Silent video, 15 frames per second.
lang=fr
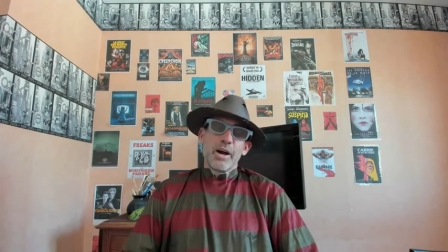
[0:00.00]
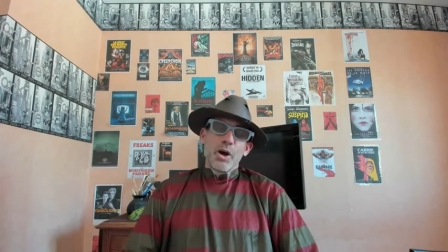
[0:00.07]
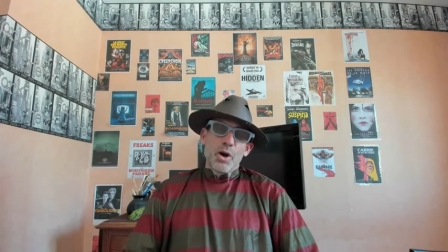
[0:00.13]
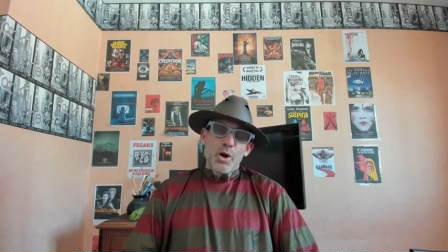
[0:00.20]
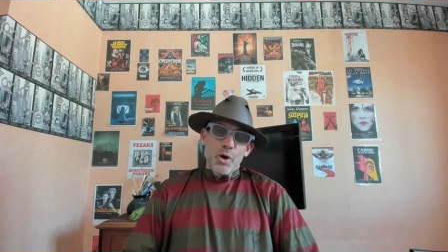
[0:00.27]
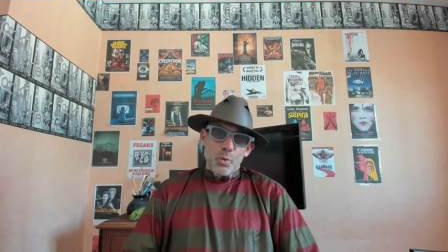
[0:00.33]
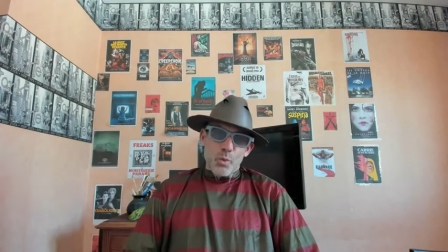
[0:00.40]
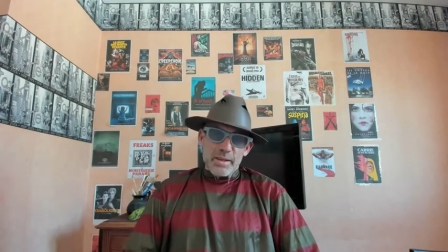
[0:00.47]

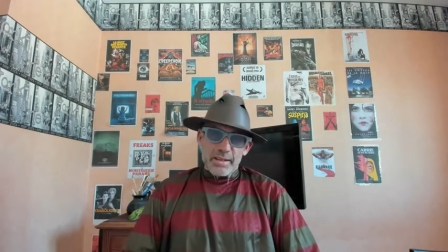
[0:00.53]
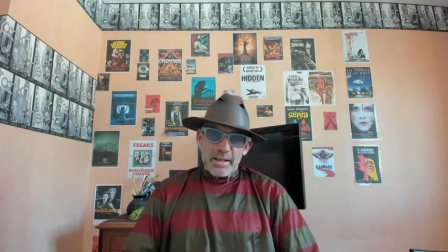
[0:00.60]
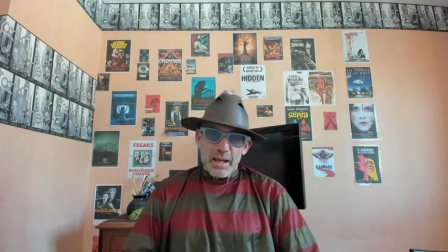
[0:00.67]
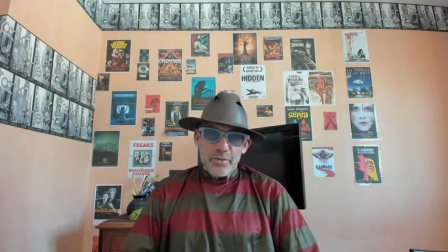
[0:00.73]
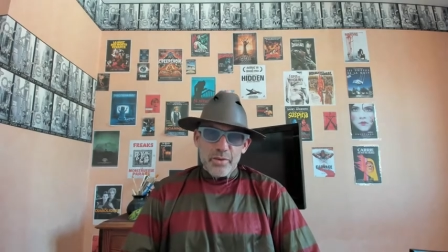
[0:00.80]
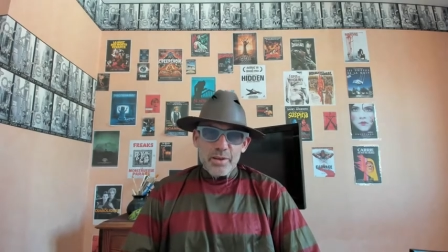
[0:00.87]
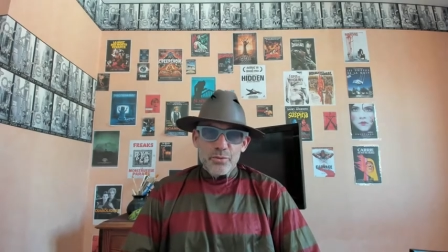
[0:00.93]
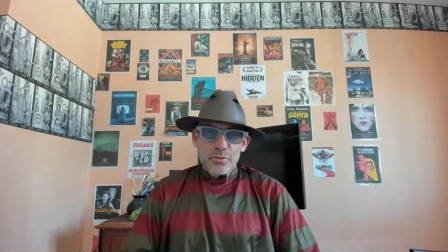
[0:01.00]
Wes Craven
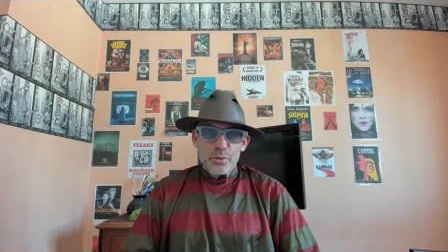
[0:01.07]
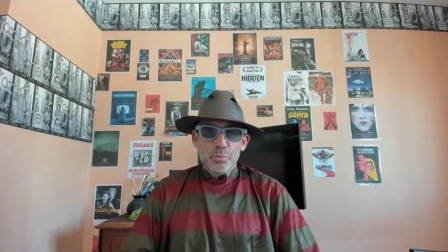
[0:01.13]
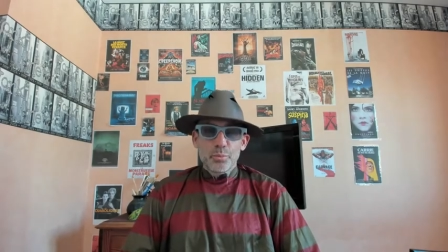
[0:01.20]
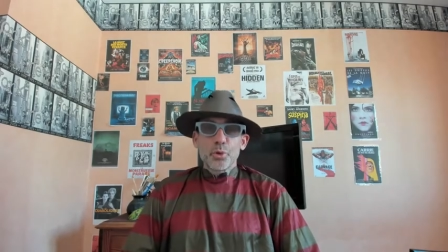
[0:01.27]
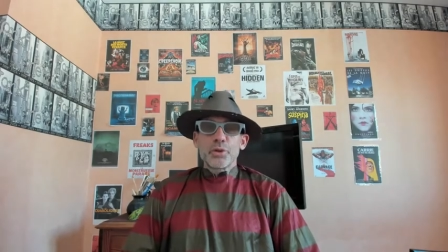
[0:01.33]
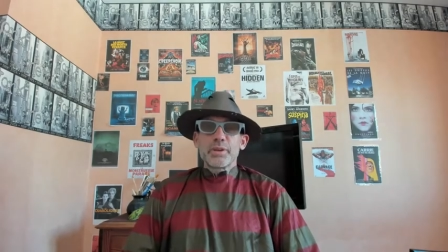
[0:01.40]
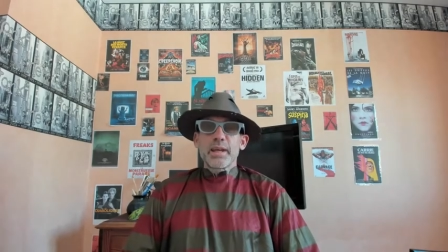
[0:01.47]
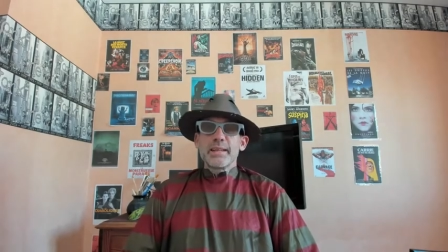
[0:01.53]
fut
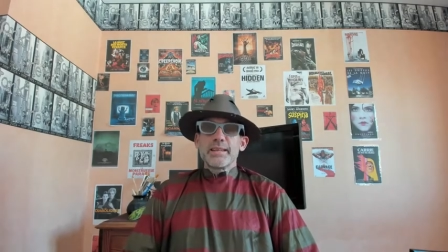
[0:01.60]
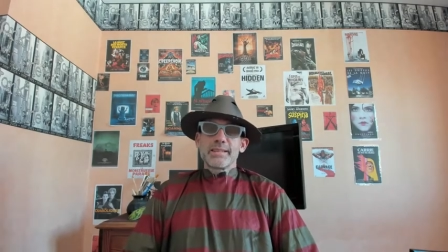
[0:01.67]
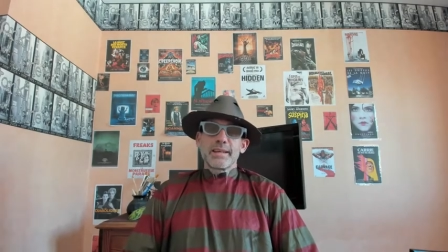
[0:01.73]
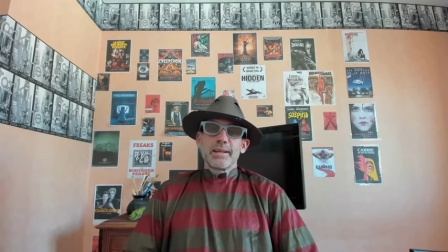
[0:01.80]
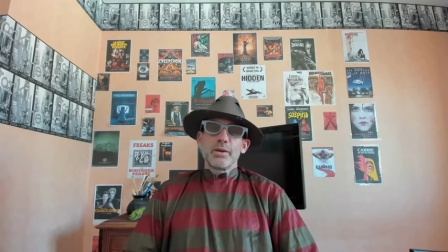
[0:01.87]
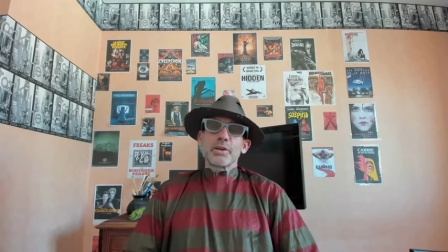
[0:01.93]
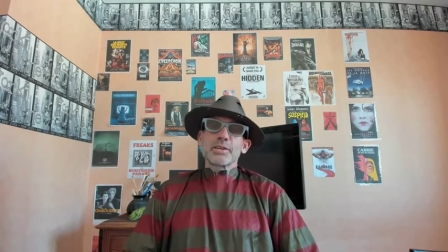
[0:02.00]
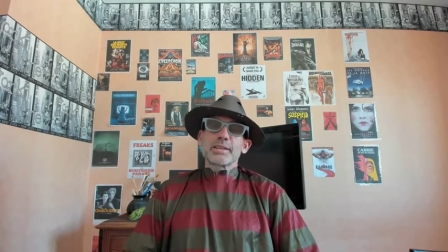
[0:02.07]
brutalisé
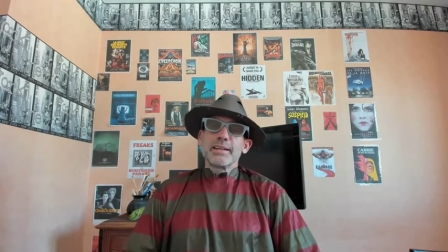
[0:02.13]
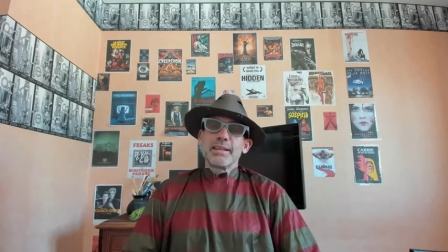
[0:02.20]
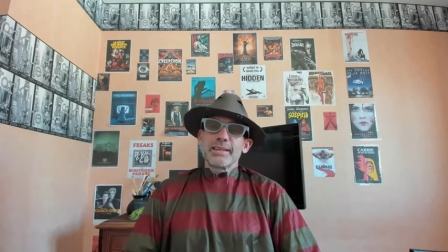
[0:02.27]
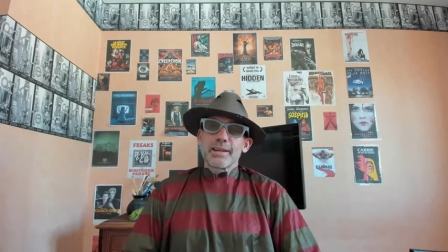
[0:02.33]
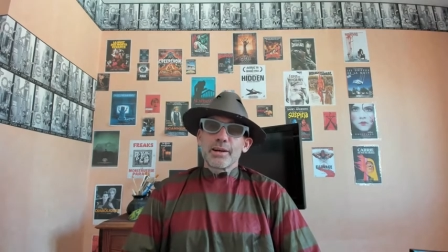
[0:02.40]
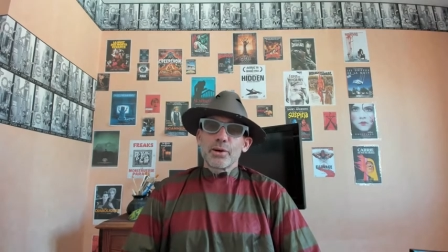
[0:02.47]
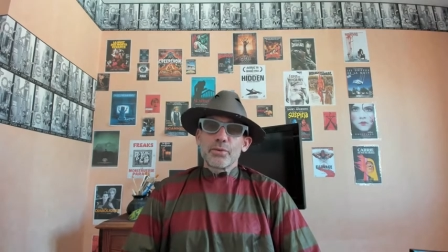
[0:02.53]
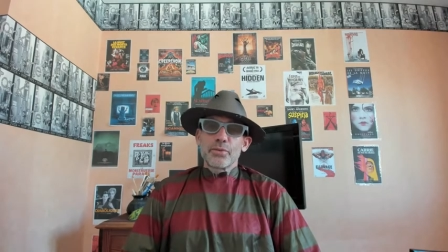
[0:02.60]
lorsqu'il était
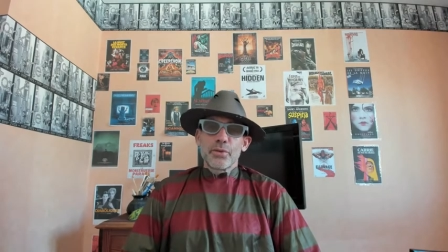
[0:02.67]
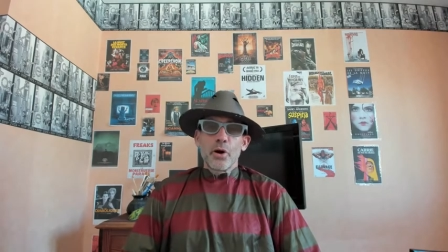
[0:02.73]
enfant